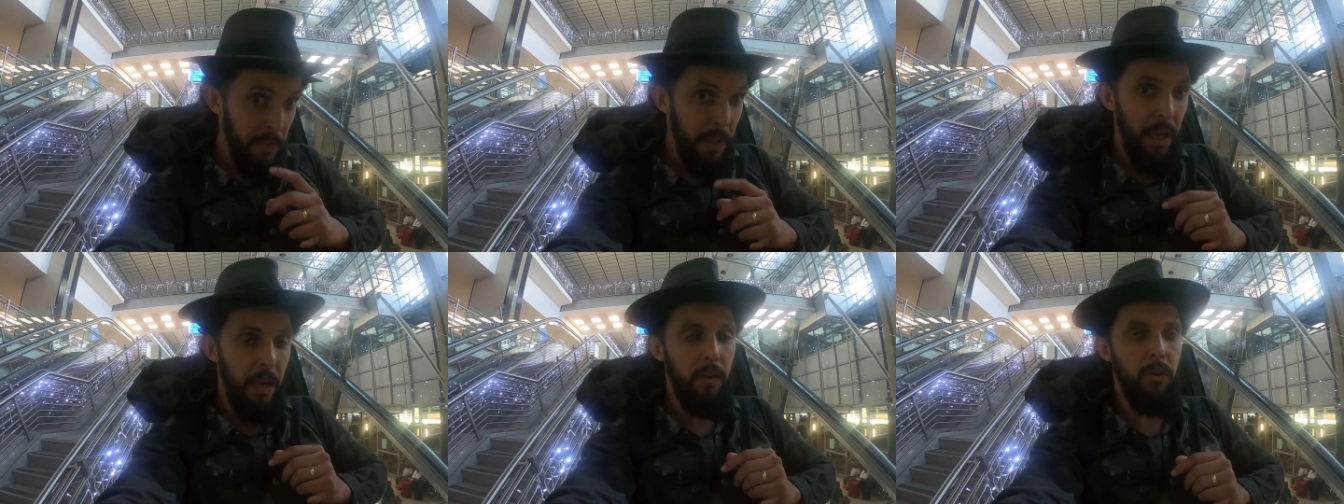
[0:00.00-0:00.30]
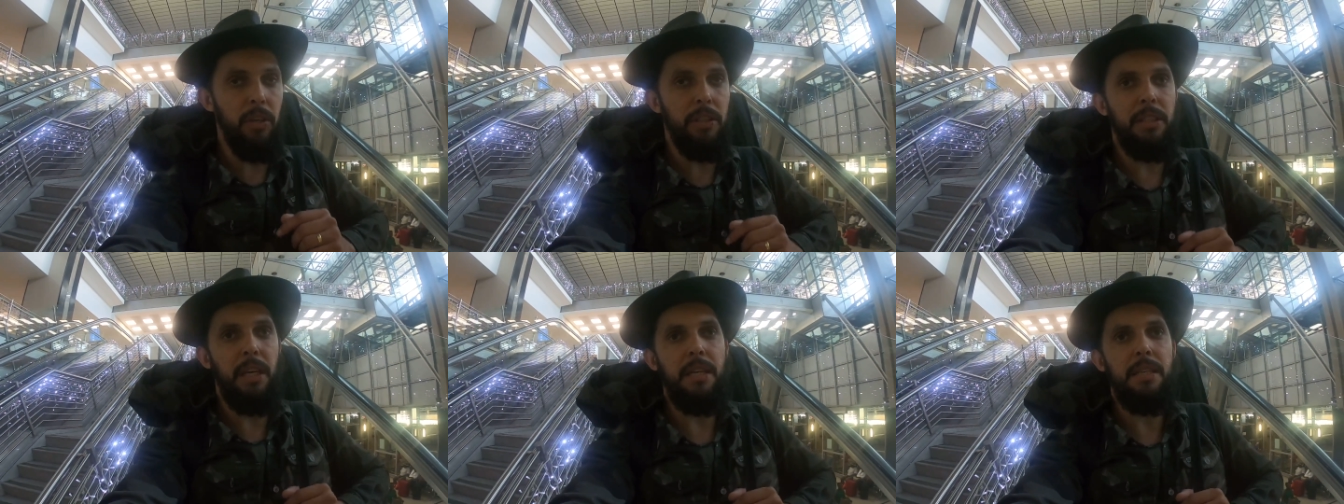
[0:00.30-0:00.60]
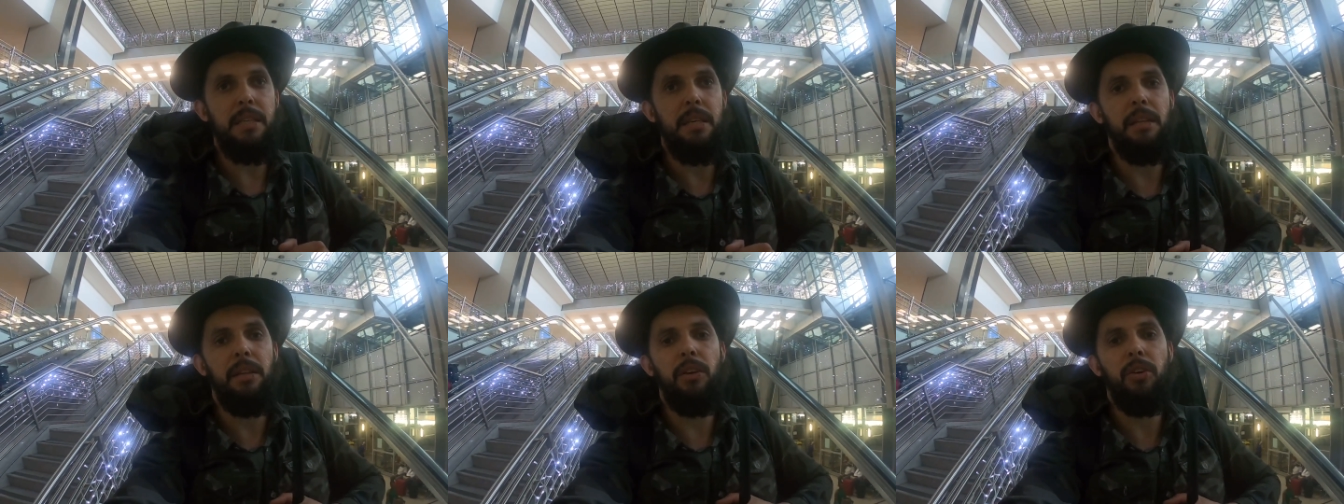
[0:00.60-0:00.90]

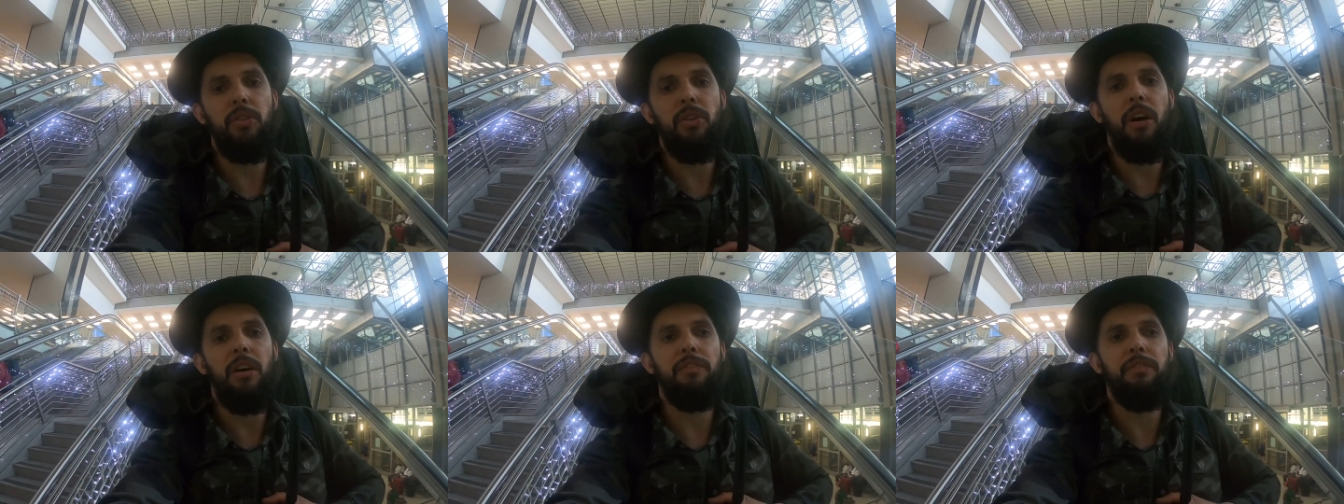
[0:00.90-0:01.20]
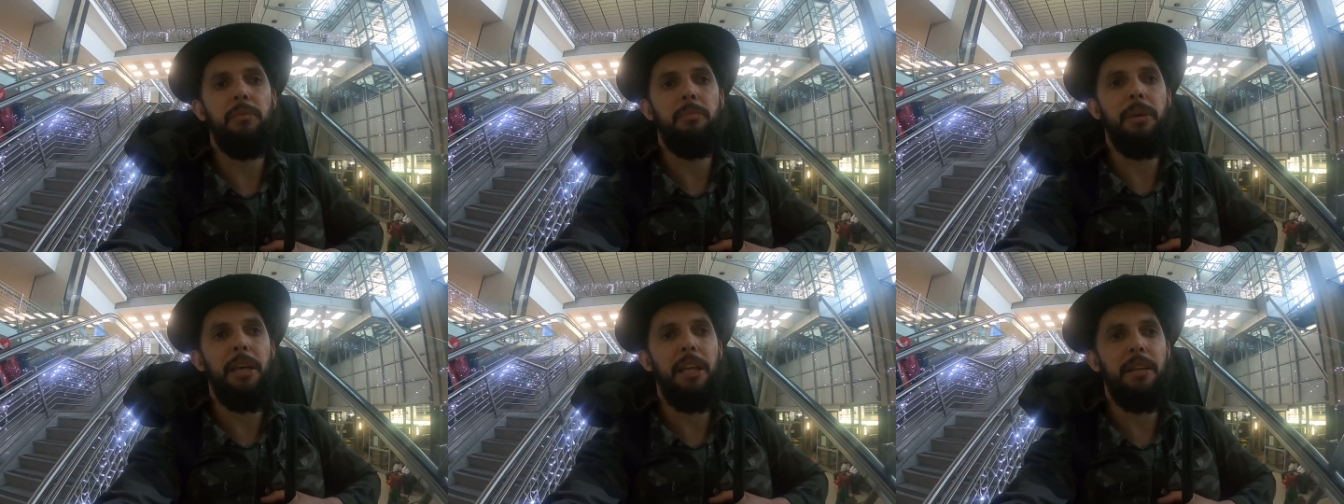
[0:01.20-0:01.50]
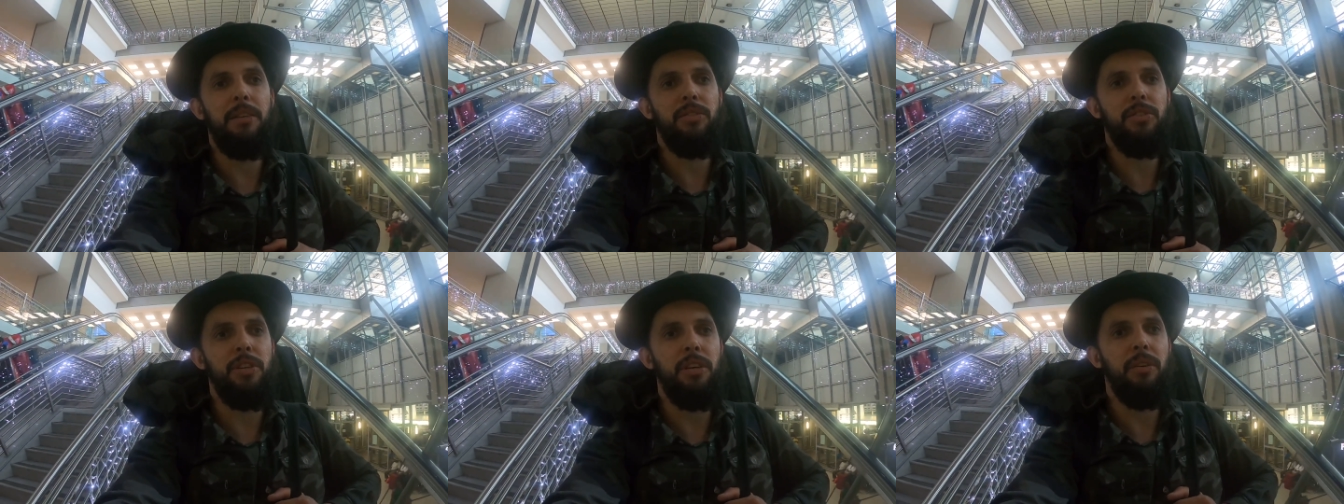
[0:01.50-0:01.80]
Acontece que deu 9 e meia,
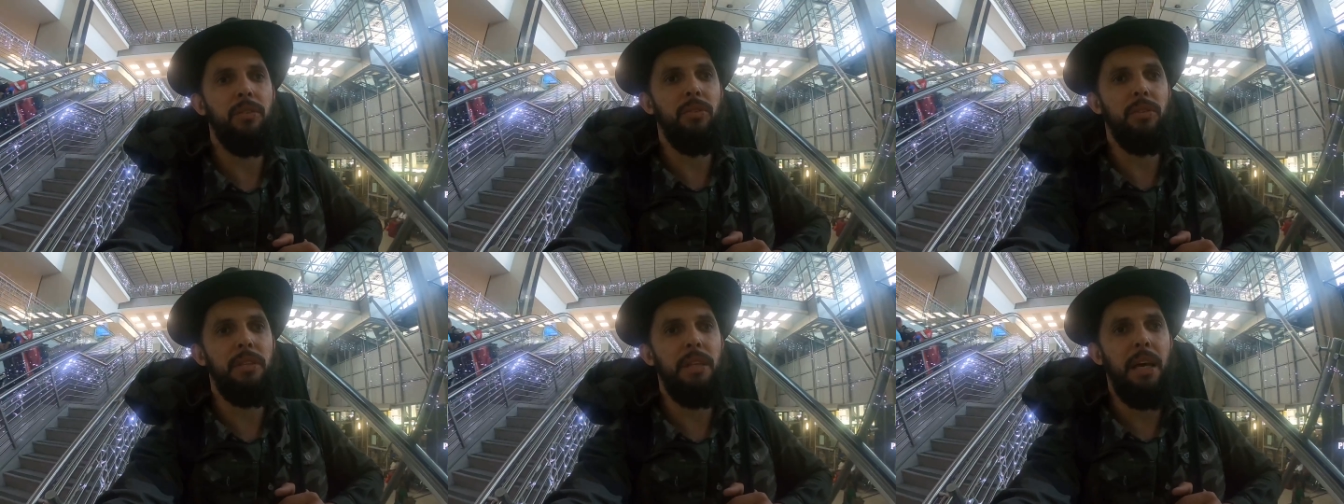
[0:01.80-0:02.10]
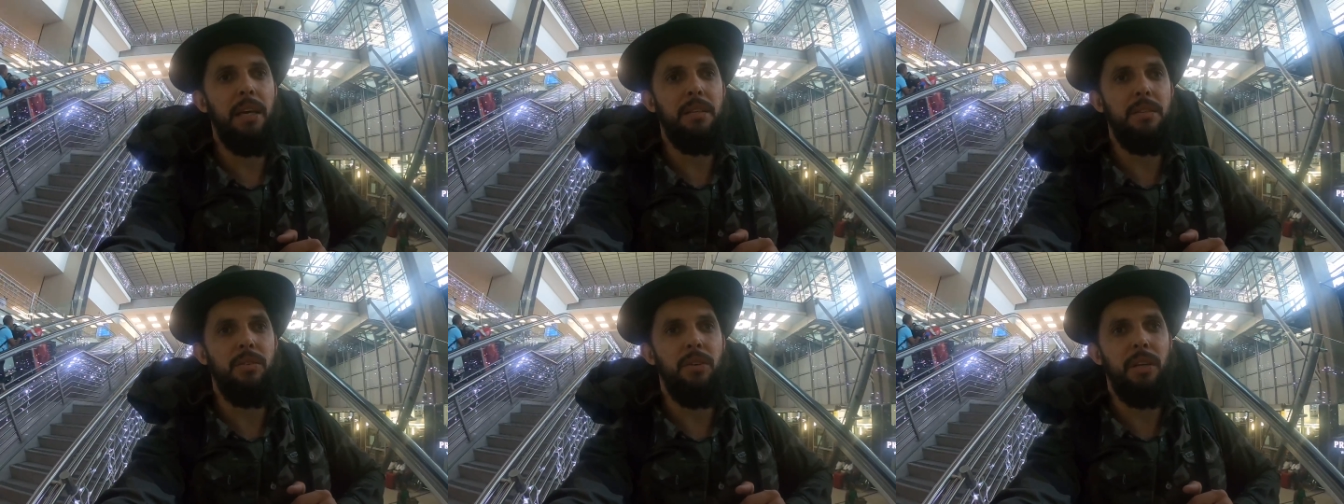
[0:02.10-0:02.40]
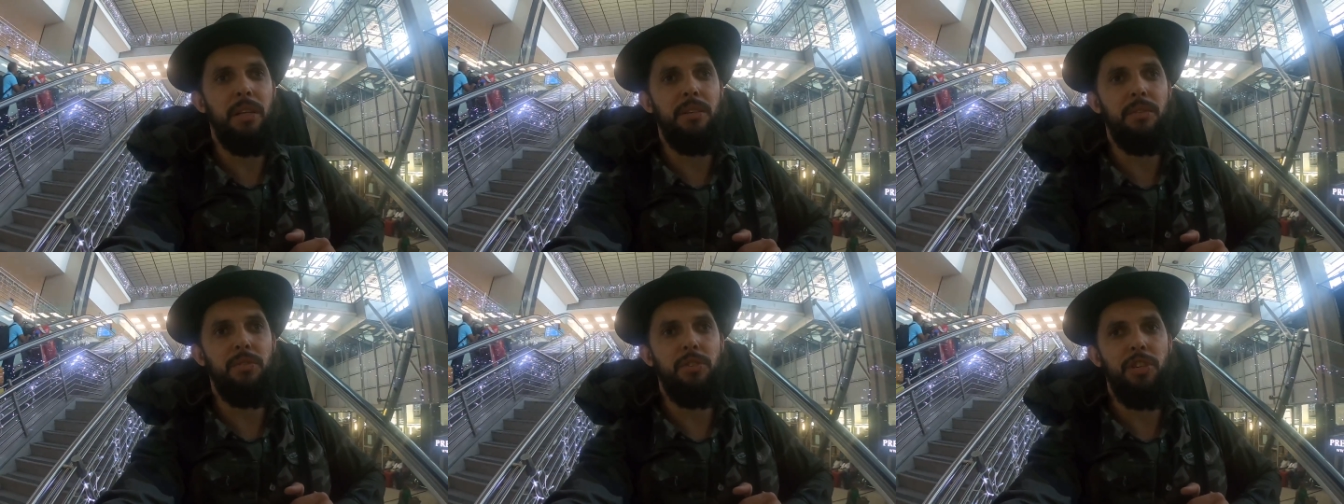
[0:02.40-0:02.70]
não chegou, 10
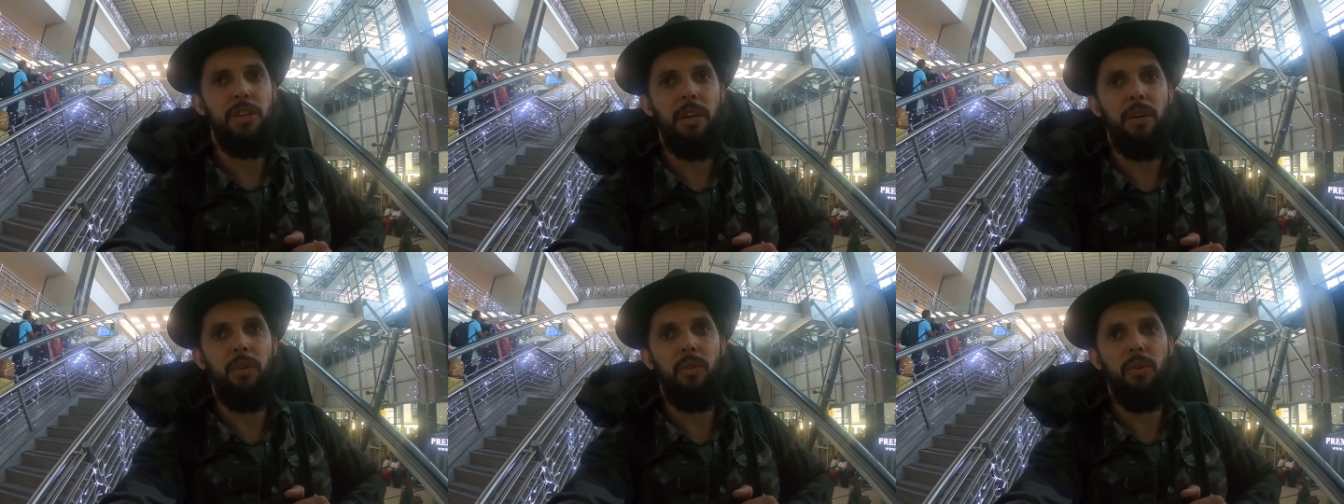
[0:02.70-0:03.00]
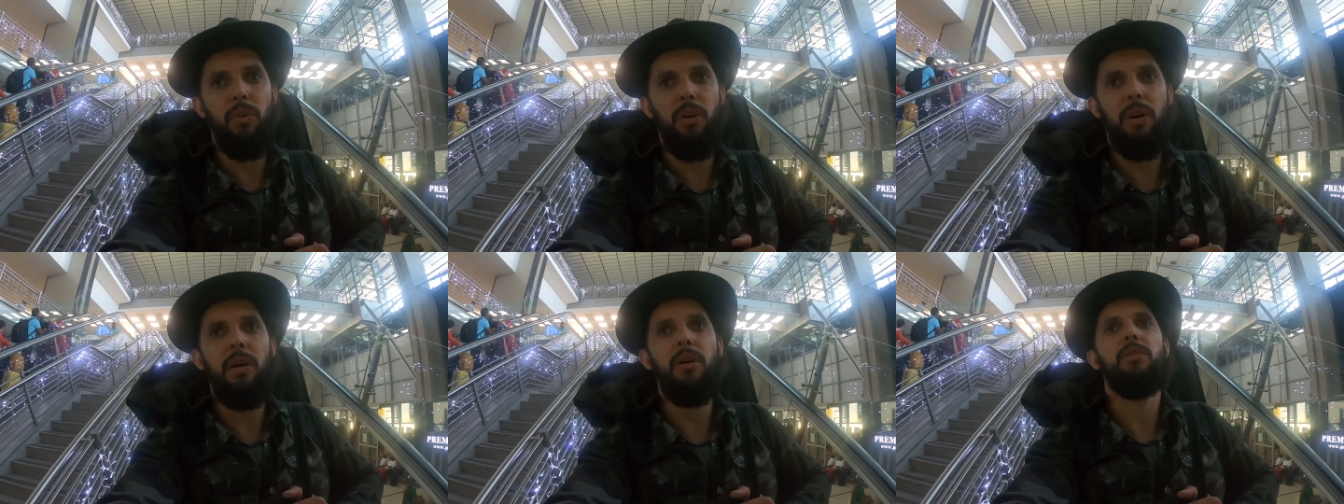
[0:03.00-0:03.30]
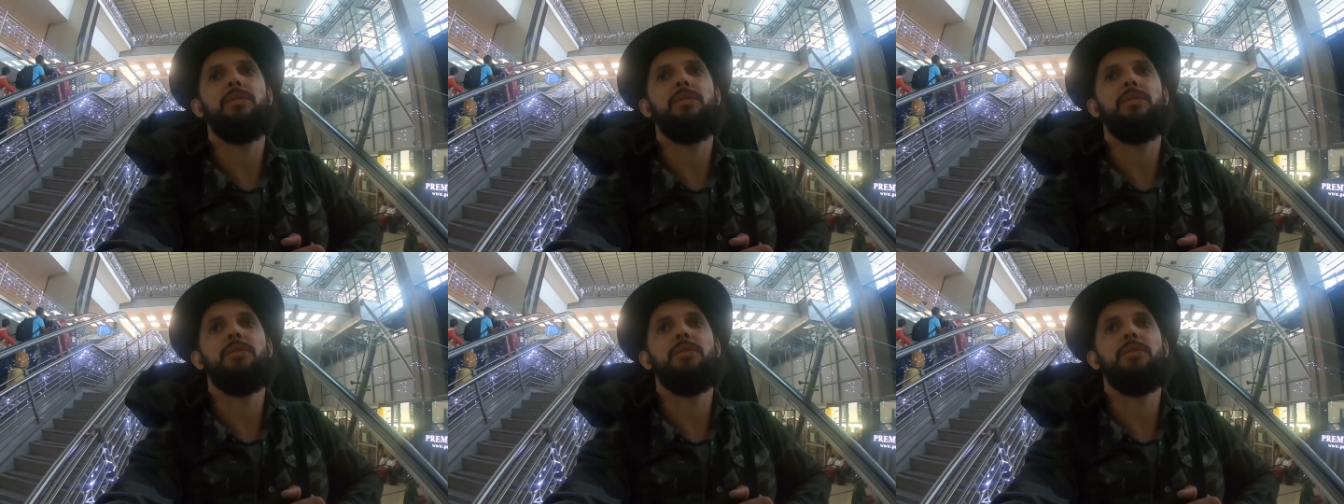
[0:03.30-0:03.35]
horas não chegou,